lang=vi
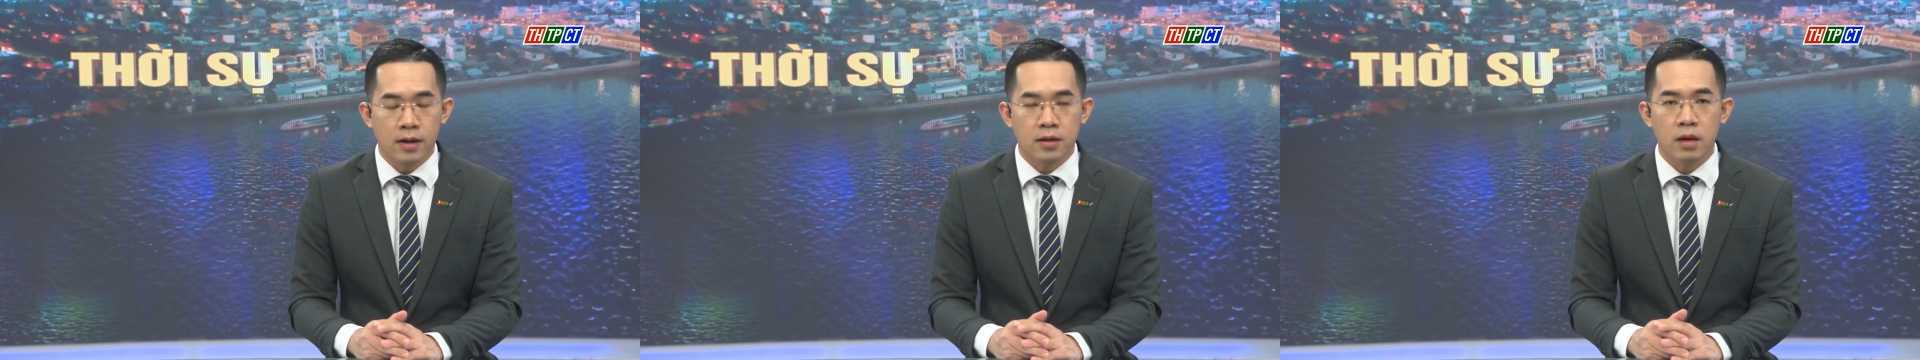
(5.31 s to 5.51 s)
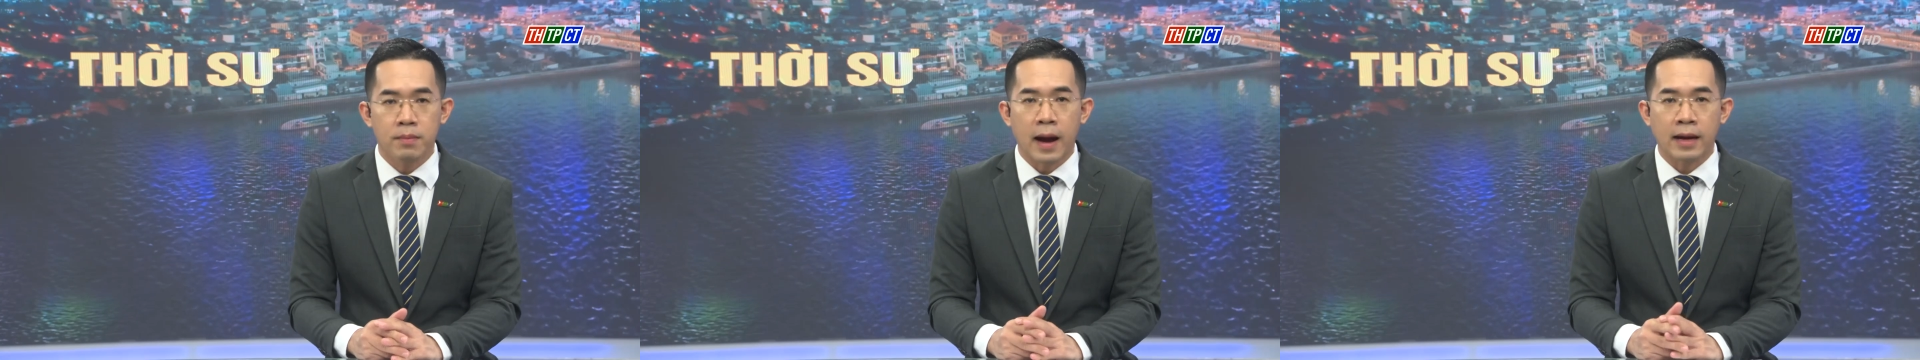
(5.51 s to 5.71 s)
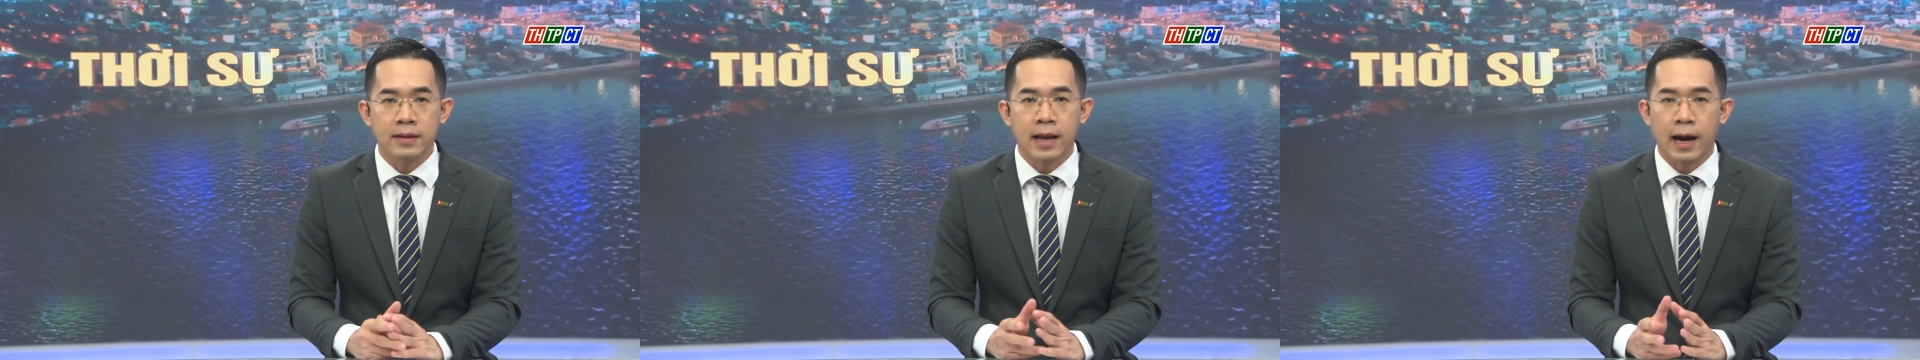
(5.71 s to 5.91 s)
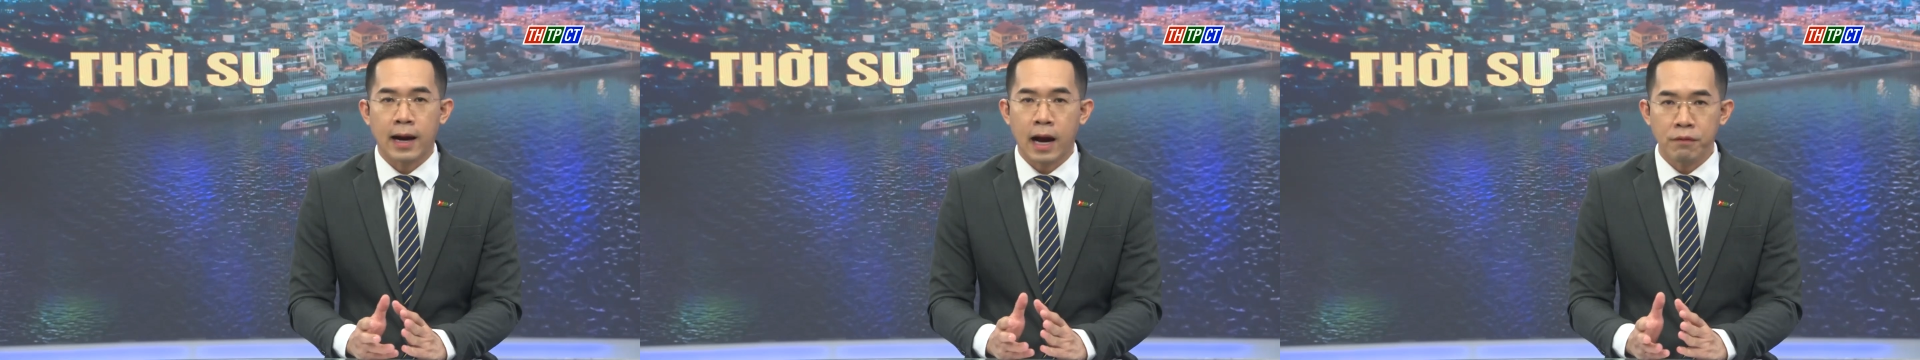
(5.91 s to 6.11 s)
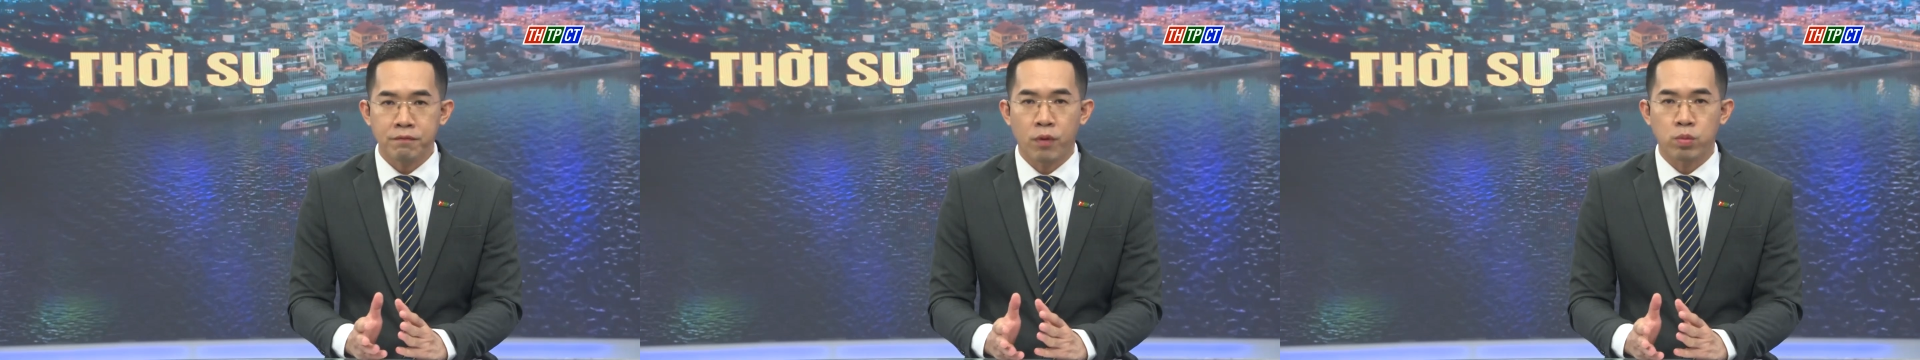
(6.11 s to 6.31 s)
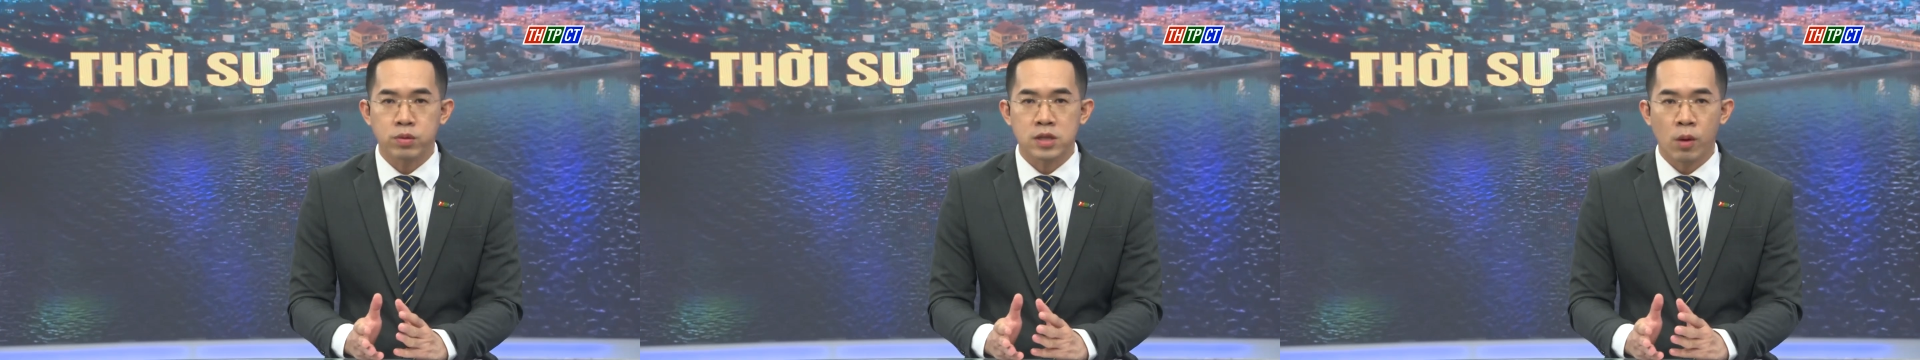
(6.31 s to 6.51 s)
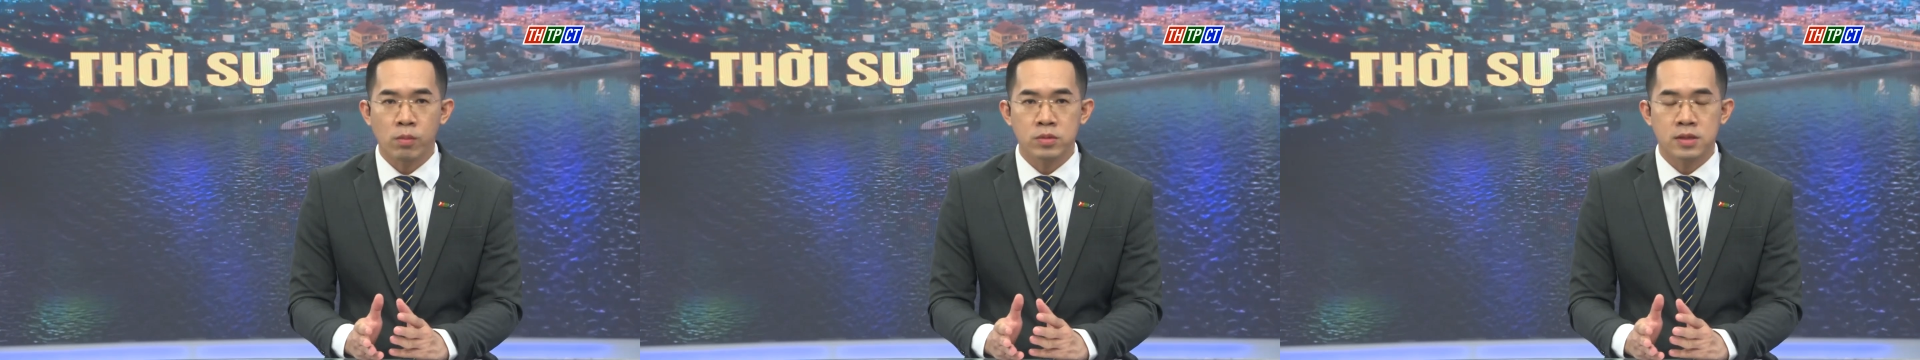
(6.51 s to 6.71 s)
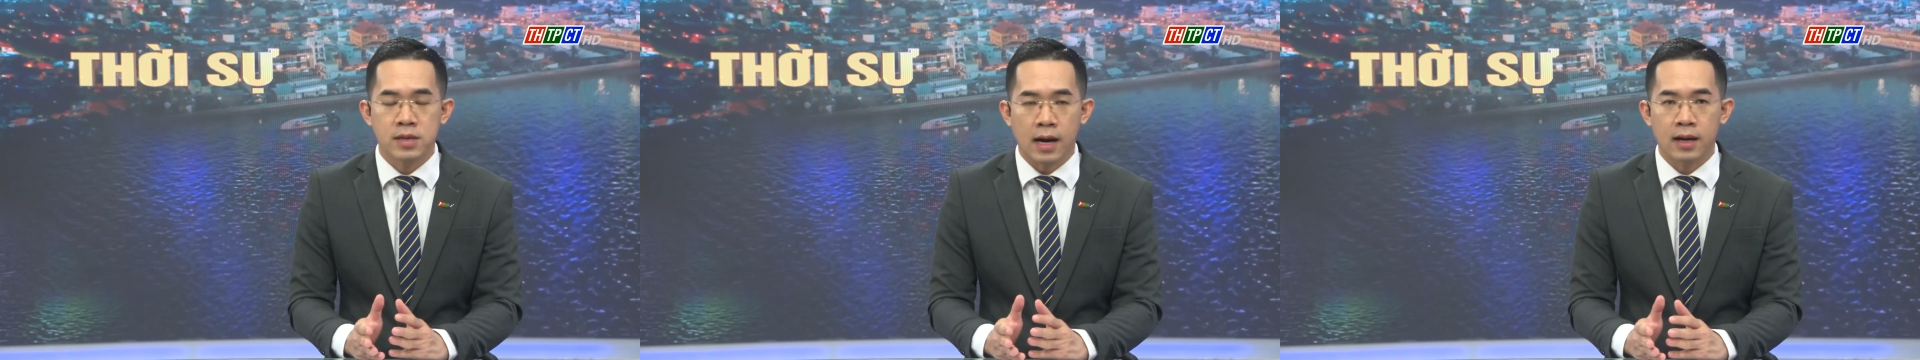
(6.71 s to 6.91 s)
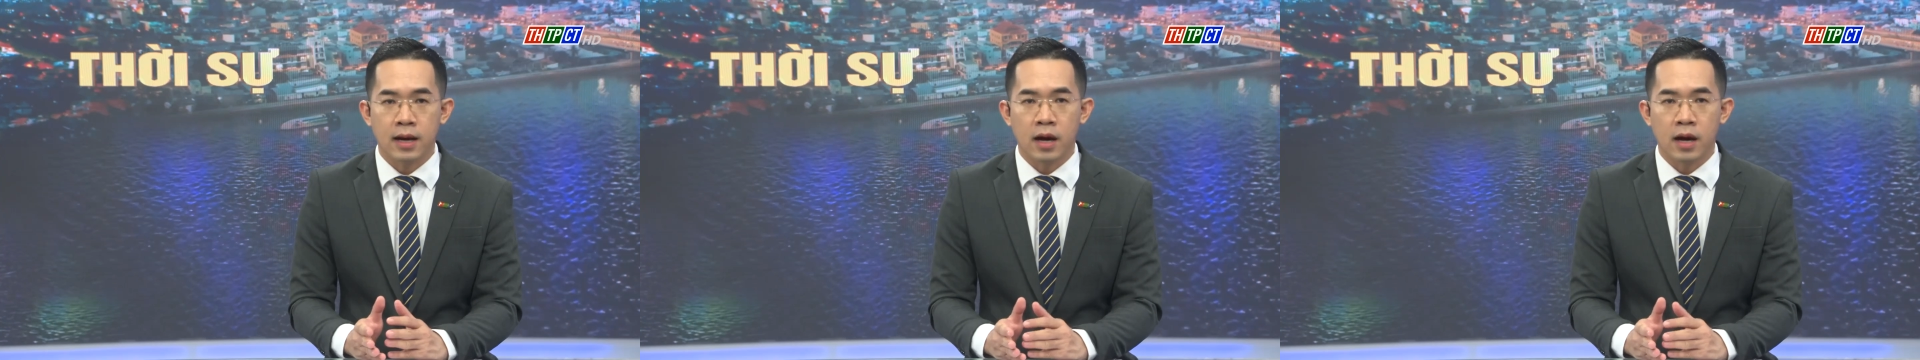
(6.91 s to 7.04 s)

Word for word: cơ bản đã khắc phục xong sạt